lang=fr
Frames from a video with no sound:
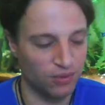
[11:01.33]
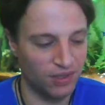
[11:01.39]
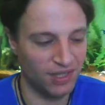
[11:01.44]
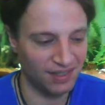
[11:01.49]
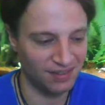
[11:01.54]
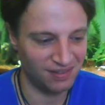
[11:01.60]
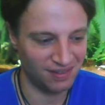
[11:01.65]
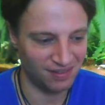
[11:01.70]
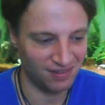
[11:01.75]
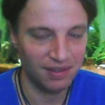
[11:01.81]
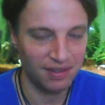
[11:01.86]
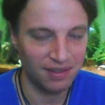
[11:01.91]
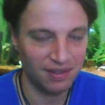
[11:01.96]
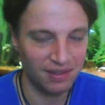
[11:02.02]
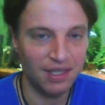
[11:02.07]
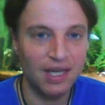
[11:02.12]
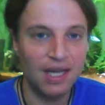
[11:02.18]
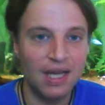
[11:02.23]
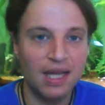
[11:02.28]

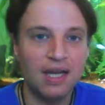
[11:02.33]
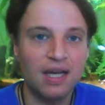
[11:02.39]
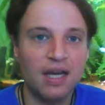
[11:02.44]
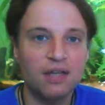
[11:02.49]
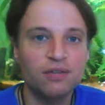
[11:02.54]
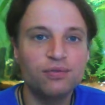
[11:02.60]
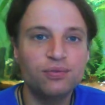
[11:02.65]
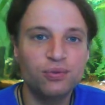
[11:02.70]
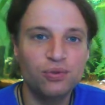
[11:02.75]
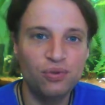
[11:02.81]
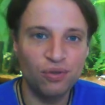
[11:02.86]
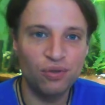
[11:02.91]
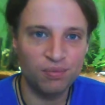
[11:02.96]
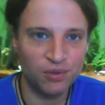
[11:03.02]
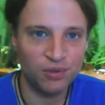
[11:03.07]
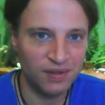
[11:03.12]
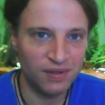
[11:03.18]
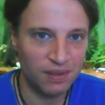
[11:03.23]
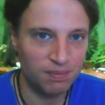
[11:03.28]
concrétiser. Là, vous
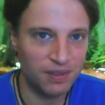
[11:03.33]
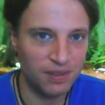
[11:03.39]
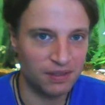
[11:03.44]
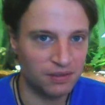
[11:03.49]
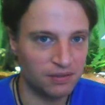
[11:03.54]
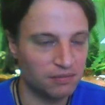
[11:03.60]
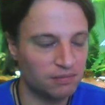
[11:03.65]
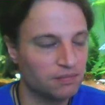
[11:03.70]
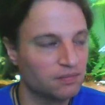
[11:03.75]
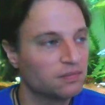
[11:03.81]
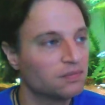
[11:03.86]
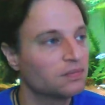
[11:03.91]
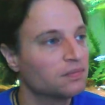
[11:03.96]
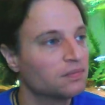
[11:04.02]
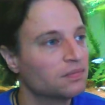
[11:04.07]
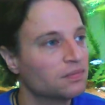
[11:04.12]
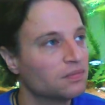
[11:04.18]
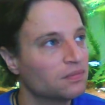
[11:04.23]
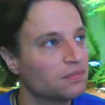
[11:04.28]
demandez bien
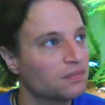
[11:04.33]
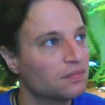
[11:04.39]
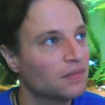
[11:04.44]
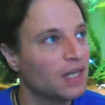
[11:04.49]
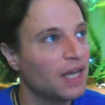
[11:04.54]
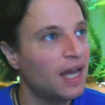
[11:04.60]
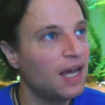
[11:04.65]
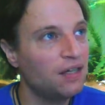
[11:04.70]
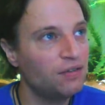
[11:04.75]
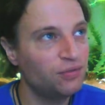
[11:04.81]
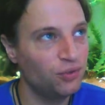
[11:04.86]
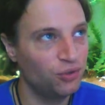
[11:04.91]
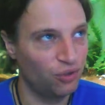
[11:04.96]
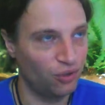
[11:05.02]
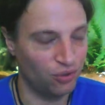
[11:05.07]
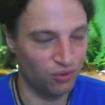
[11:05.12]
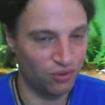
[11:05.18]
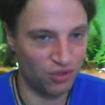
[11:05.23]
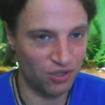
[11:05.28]
à
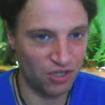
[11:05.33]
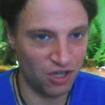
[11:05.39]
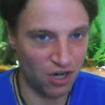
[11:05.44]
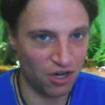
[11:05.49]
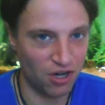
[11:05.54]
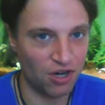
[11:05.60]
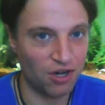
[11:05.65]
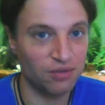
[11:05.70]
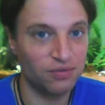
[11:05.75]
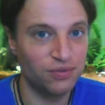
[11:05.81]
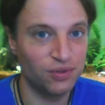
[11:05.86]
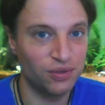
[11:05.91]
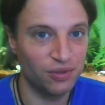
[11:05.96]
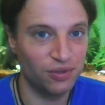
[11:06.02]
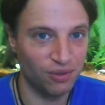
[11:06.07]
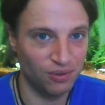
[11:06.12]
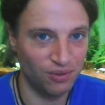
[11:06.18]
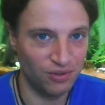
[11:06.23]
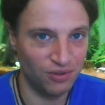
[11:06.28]
votre corps,
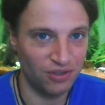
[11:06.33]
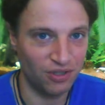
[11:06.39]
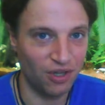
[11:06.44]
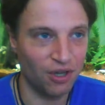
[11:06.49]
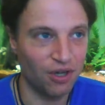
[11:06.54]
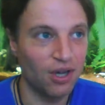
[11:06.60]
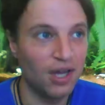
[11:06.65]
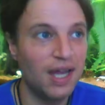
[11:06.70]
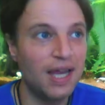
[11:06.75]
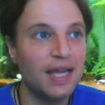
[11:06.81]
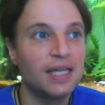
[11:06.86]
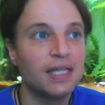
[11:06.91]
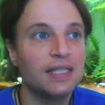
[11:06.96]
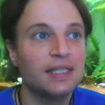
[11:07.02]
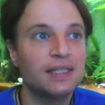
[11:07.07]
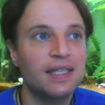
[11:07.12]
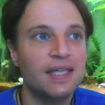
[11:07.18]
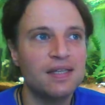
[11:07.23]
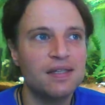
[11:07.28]
votre cœur,
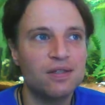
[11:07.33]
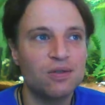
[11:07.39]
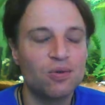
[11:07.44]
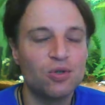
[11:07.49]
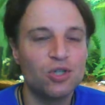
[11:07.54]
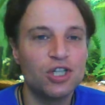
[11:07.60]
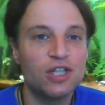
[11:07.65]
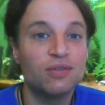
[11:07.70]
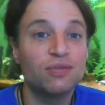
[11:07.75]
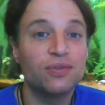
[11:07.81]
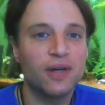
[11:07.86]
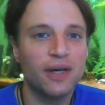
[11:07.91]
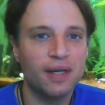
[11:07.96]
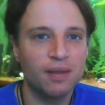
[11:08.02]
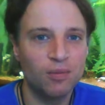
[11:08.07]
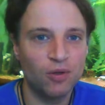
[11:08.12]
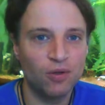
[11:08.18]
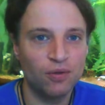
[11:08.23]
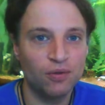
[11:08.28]
qu'est-ce que j'ai
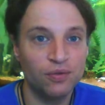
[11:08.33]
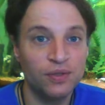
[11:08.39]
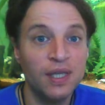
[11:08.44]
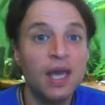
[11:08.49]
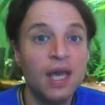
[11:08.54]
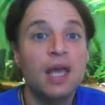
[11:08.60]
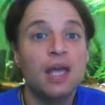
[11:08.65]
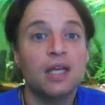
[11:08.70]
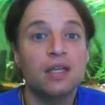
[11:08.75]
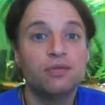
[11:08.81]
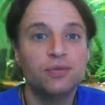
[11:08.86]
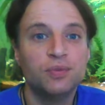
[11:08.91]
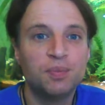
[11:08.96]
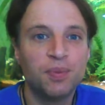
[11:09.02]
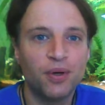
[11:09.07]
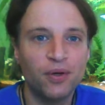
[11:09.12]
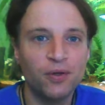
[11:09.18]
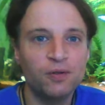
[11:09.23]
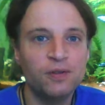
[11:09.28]
vraiment envie Et
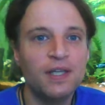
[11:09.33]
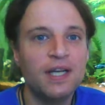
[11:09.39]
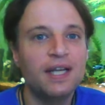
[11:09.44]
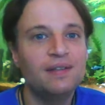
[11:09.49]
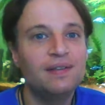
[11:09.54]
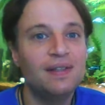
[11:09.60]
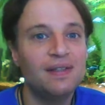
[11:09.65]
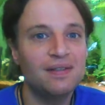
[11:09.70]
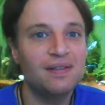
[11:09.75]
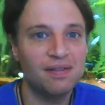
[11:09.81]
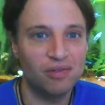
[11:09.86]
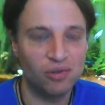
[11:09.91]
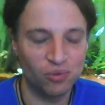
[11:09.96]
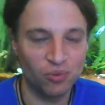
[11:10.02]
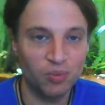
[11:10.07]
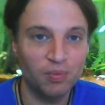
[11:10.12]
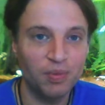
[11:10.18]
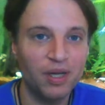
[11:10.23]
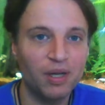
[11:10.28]
vous prenez la
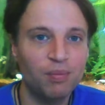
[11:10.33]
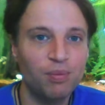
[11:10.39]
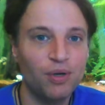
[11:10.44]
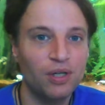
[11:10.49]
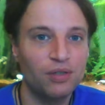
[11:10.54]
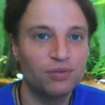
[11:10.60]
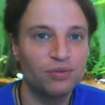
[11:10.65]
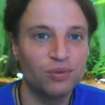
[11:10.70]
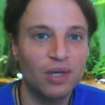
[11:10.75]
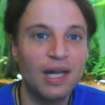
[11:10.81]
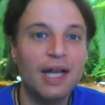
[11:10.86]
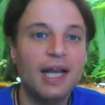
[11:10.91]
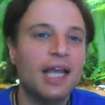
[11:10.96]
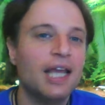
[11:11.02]
décision par rapport à vous.